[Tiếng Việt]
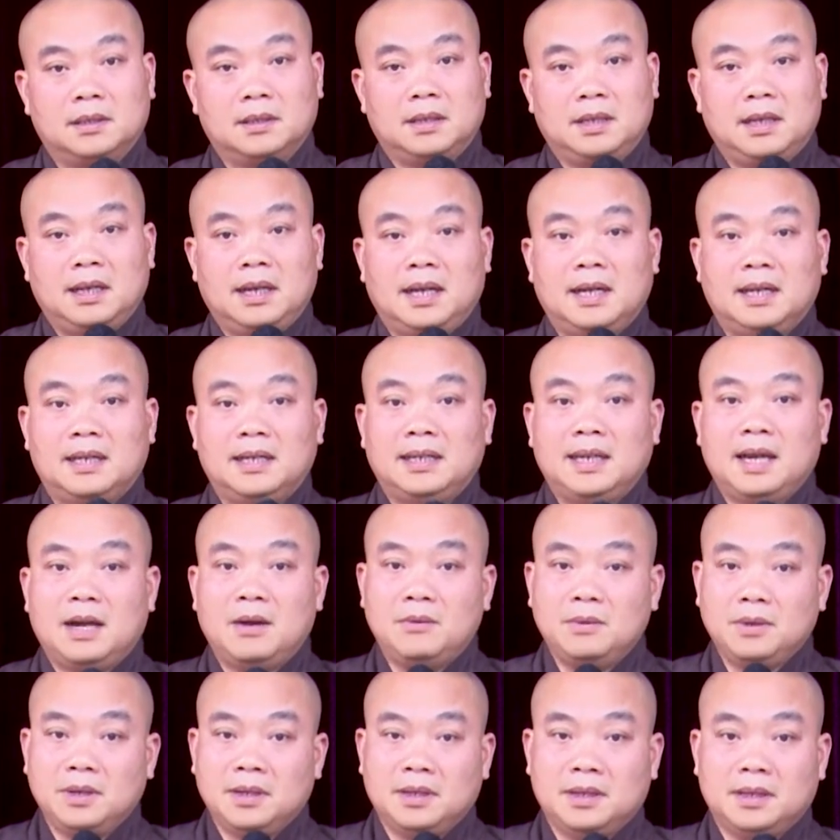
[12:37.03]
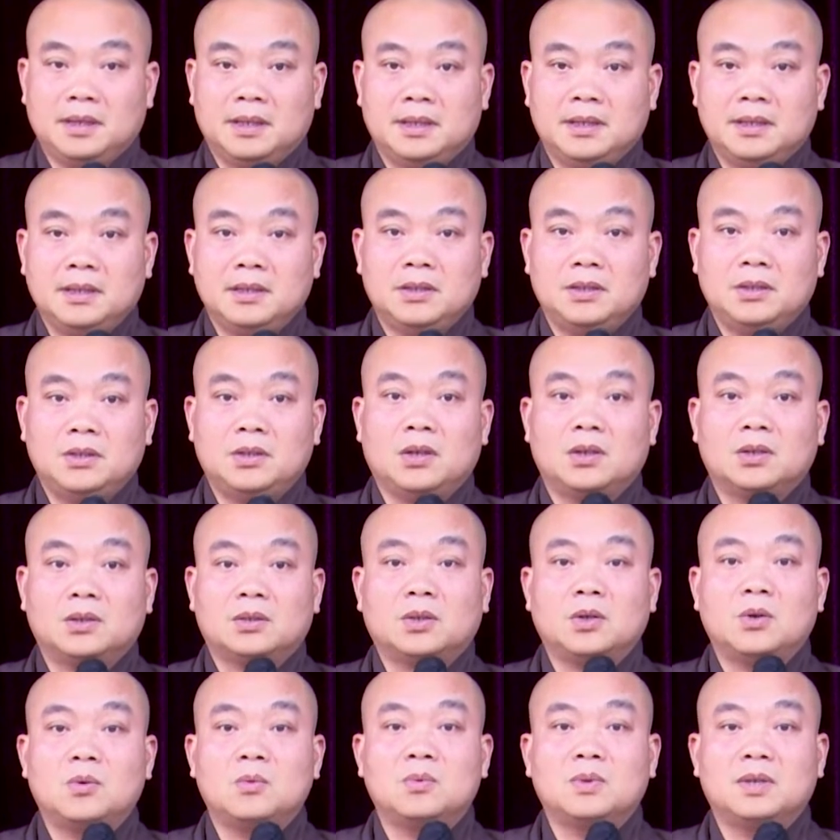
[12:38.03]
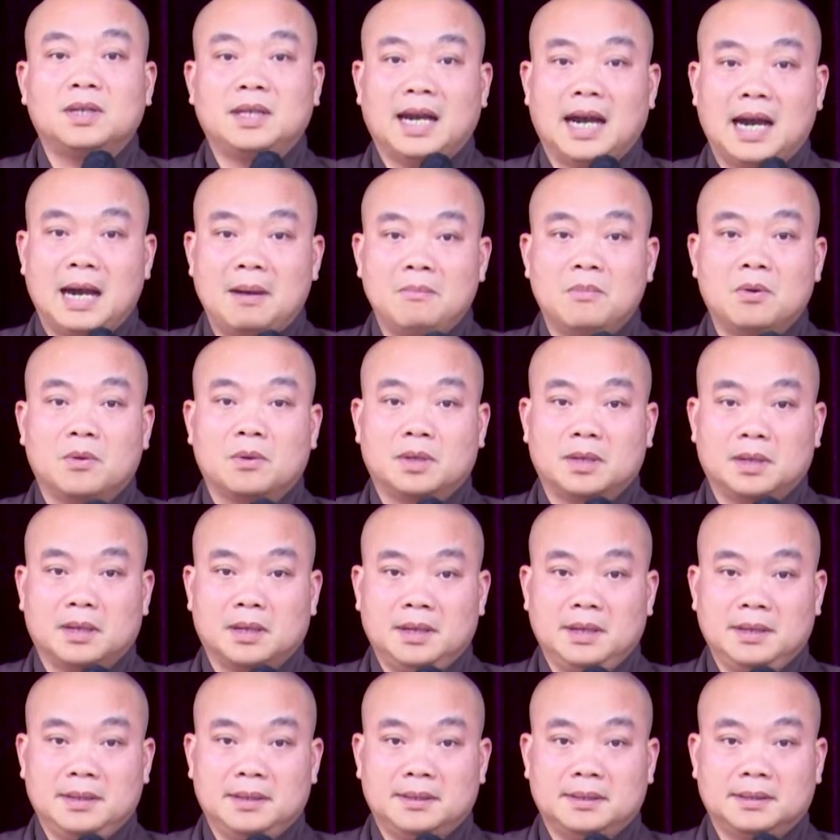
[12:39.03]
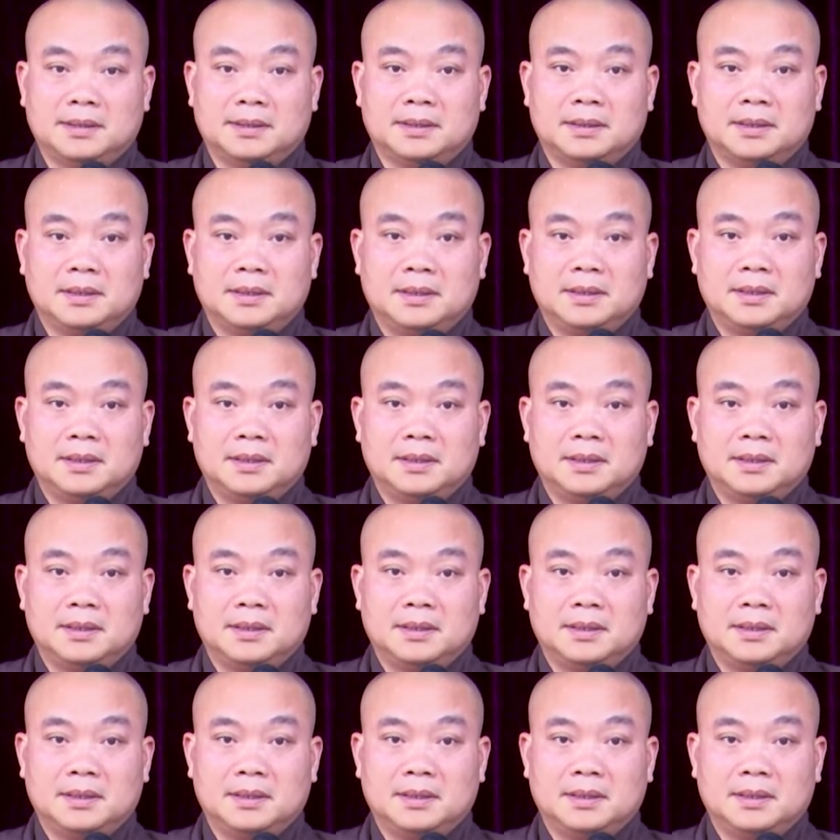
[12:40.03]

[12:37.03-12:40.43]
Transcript: là giáo nghĩa do tôn giả một kiền liên